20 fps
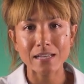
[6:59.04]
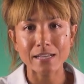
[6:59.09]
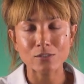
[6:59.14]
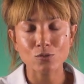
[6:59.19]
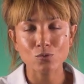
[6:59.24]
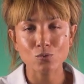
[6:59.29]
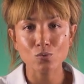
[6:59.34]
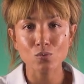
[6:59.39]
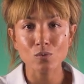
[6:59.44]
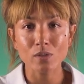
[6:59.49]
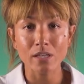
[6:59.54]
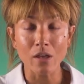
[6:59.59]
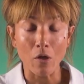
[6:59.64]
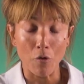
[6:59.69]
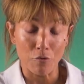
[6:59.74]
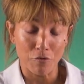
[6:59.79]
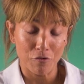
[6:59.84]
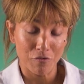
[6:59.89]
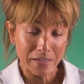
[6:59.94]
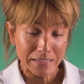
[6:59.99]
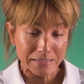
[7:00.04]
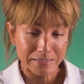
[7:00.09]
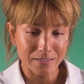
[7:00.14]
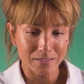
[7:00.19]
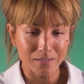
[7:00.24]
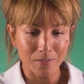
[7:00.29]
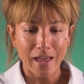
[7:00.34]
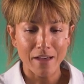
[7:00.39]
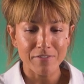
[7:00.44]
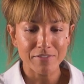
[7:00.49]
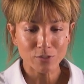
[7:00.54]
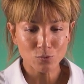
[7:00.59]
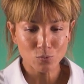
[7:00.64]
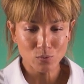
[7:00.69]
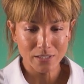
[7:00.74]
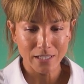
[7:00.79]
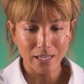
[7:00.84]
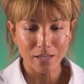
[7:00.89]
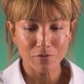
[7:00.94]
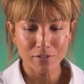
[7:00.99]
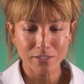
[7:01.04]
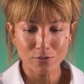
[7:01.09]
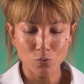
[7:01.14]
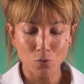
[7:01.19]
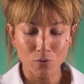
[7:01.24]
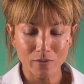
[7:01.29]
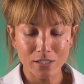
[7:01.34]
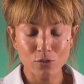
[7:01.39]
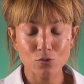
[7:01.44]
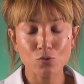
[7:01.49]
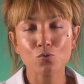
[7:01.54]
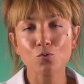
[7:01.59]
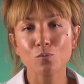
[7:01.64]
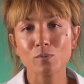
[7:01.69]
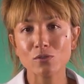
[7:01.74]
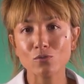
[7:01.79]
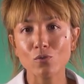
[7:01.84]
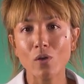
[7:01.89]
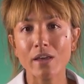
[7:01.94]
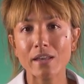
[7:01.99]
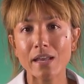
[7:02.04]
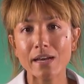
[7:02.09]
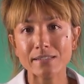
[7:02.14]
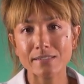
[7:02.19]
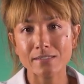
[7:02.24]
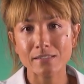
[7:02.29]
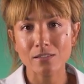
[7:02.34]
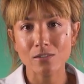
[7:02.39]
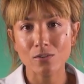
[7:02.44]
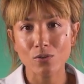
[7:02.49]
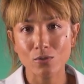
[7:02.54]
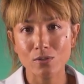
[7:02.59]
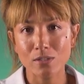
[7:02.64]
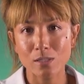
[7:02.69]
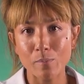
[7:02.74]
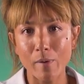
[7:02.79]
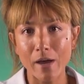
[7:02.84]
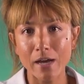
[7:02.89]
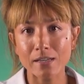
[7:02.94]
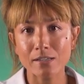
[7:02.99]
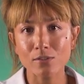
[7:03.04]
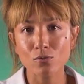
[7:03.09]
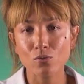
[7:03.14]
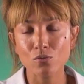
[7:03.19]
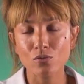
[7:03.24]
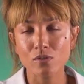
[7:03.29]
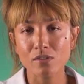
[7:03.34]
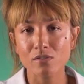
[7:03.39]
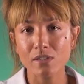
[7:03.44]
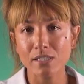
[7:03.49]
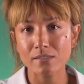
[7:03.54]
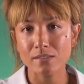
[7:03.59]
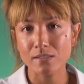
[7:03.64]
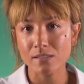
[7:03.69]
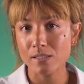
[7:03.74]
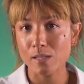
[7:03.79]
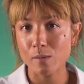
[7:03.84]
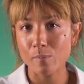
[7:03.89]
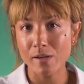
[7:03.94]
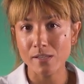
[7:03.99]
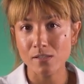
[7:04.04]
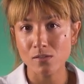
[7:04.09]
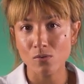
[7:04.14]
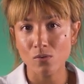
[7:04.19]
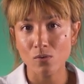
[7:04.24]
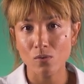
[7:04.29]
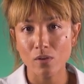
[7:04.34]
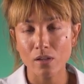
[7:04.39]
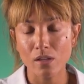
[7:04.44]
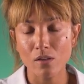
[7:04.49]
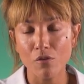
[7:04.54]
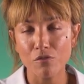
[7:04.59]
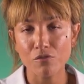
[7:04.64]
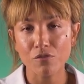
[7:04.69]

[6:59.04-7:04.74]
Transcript: là-dessus. Et en fait, avec toutes ces réflexions en tête, je suis tombée sur un article qui parlait de l'université des patients. Et en